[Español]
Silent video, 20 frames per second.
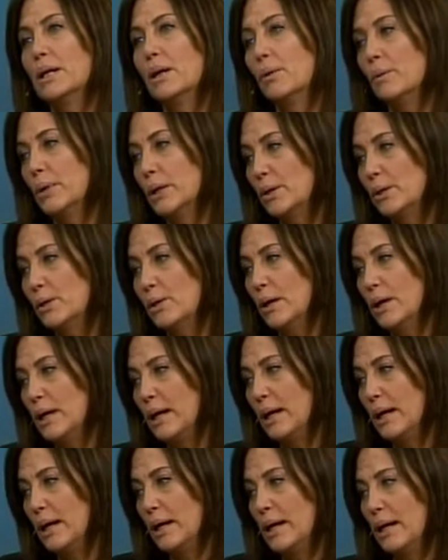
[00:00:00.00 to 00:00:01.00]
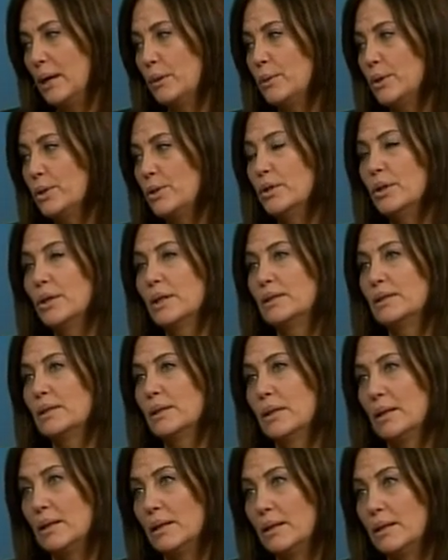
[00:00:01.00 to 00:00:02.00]
en cuanto a, las cuestiones
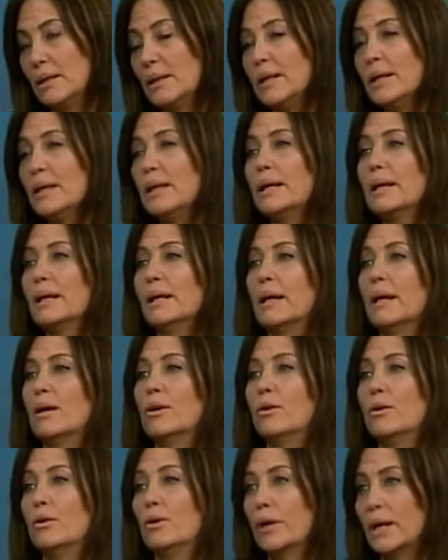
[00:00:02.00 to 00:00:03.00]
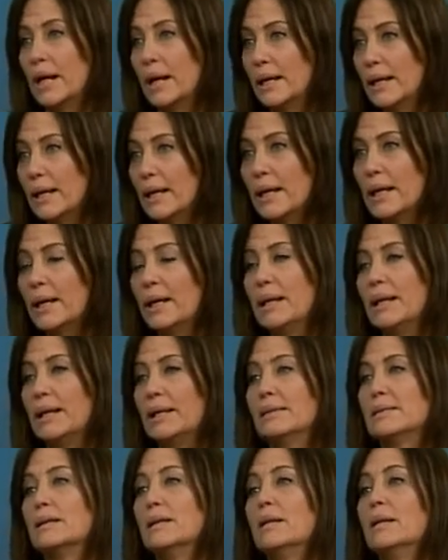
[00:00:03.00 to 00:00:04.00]
eh, indígenas, con los
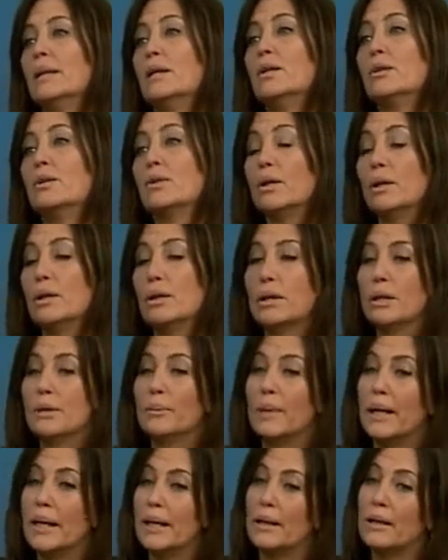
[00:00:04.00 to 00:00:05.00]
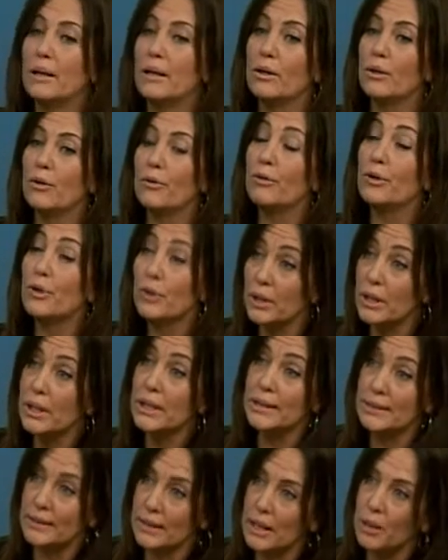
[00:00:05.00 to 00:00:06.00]
ranqueles, todo el tema de los
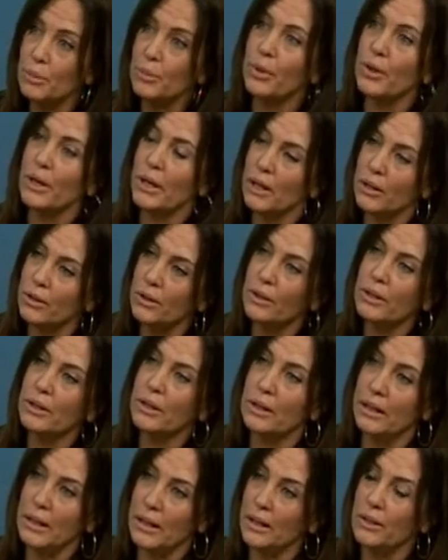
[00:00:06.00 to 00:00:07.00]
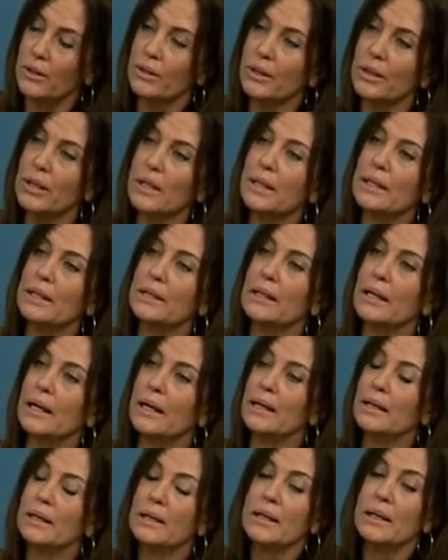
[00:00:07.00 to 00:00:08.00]
fortines en la época de la
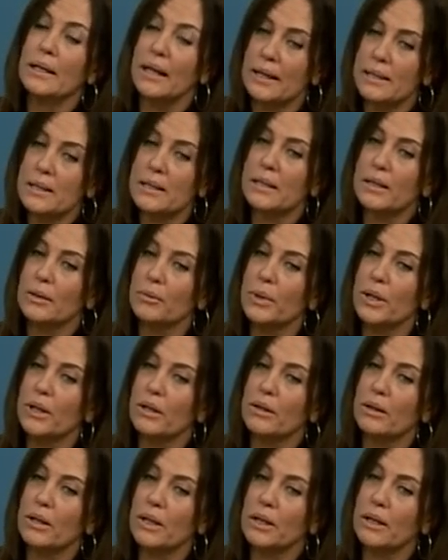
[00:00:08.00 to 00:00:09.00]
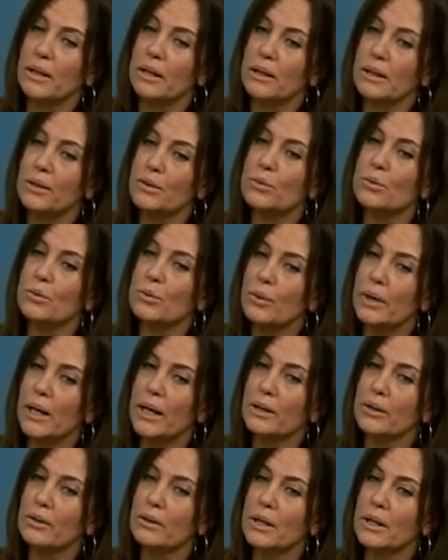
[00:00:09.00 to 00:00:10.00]
conquista. Así que bueno, eh, es un
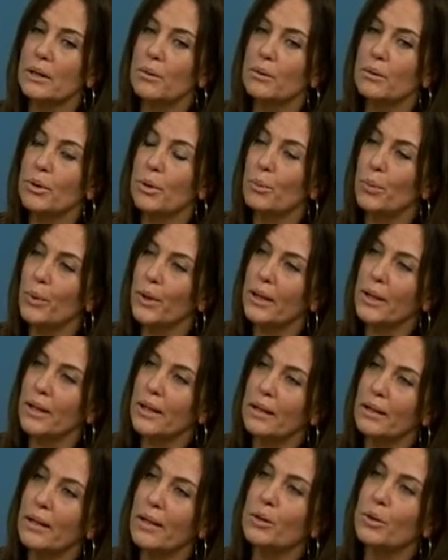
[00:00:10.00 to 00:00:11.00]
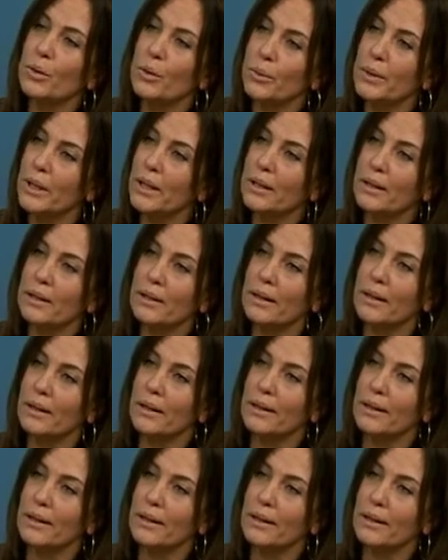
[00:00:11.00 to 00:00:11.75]
lugar donde uno puede descubrir